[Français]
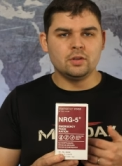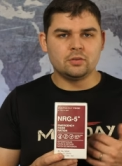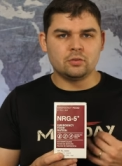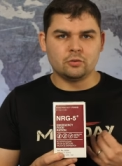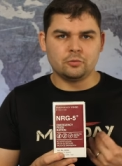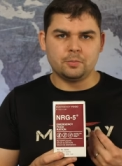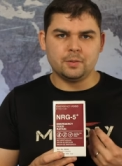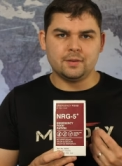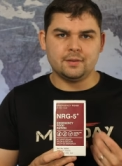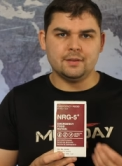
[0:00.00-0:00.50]
ils
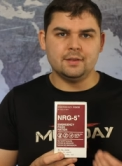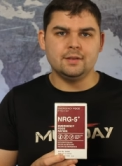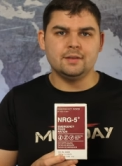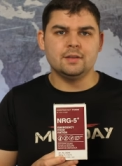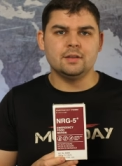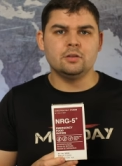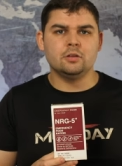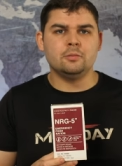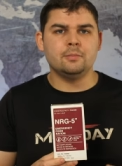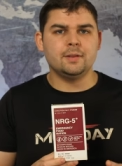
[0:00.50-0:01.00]
sont
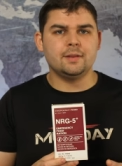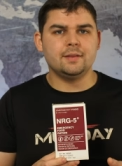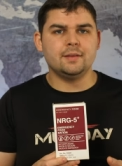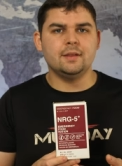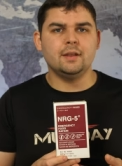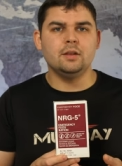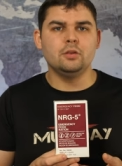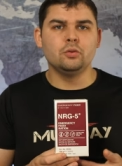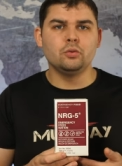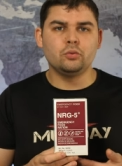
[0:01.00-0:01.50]
spécialisés dans le
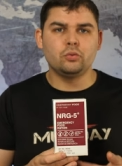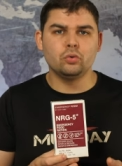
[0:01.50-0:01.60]
matériel de